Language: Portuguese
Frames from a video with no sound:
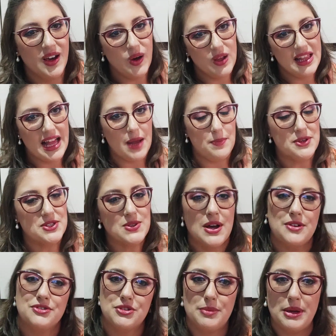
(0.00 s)
Olá
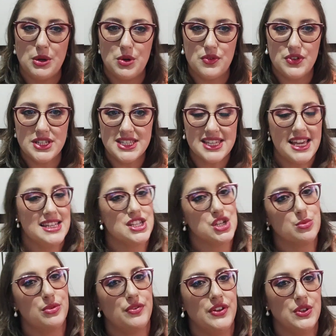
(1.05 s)
pessoal, tudo bem com vocês?
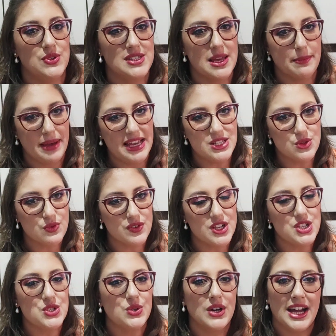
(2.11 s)
Sejam bem-vindos a mais um
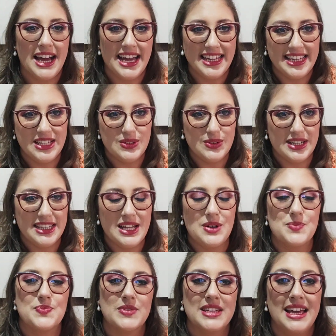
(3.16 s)
vídeo aqui no
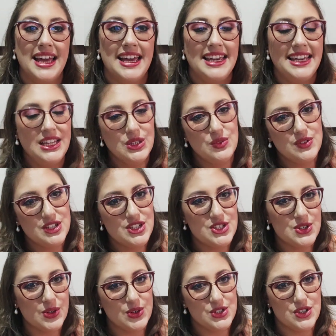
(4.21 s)
canal. E no vídeo
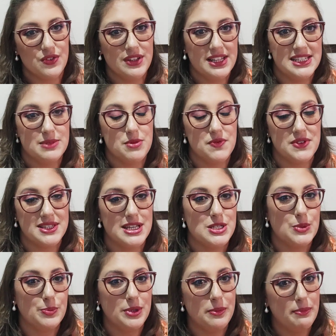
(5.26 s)
de hoje eu vim trazer pra
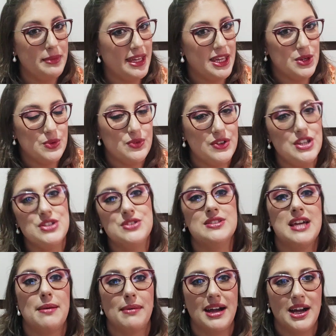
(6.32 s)
vocês o primeiro vídeo
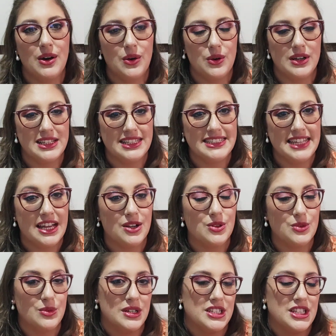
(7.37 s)
da Mahogany, tá? Eu
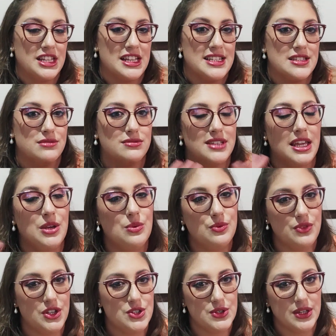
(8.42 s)
nunca tinha trazido
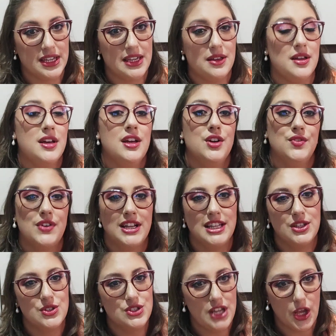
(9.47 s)
nenhum vídeo aqui
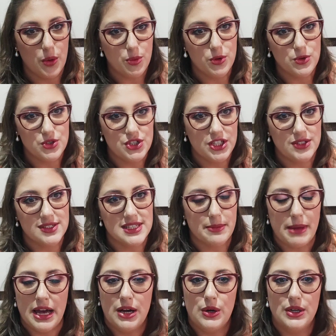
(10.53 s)
falando de nenhum produtinho da
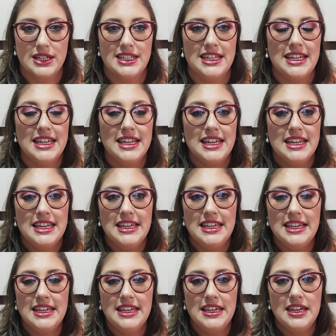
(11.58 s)
Mahogany.
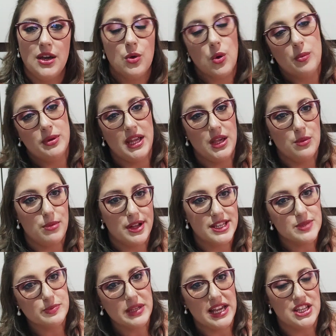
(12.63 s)
E eu comprei um Body
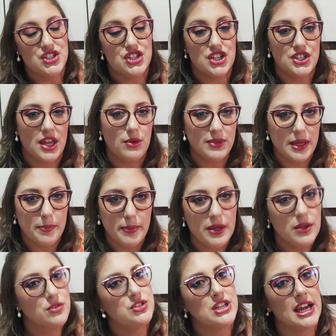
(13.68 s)
Splash já tem um
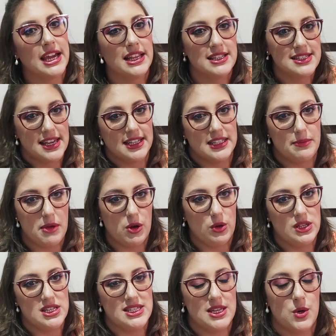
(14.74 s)
tempinho já que ele está aqui na minha
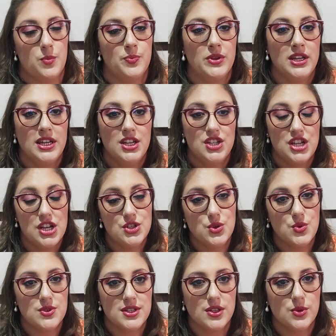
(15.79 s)
coleção. Já
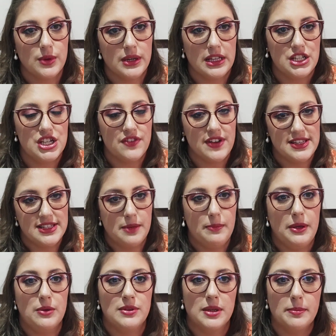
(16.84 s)
estou usando ele já faz
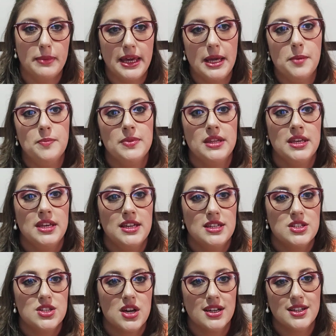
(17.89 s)
tempinho também.
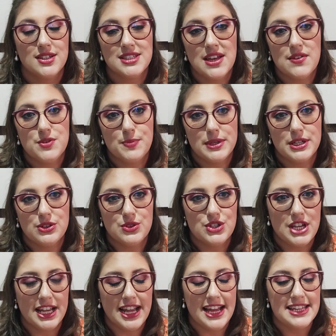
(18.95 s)
Só que eu estava esperando
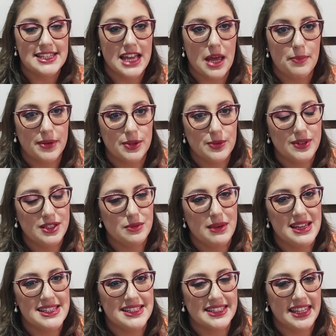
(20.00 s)
chegar essa época do ano
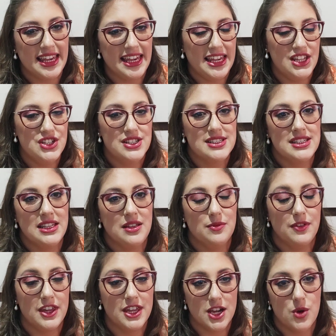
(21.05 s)
mais quente, assim,
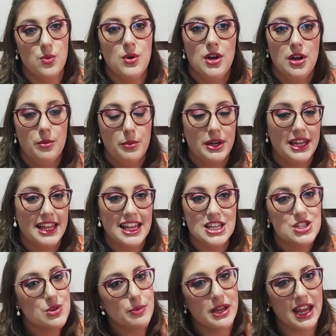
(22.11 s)
verão, porque ele é
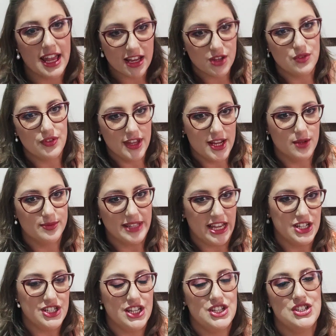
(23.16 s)
super a cara do verão,
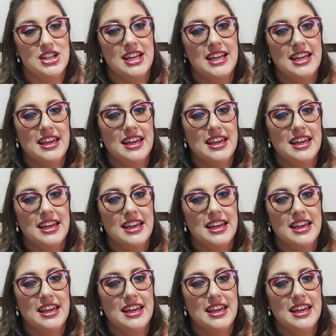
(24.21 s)
tá, gente?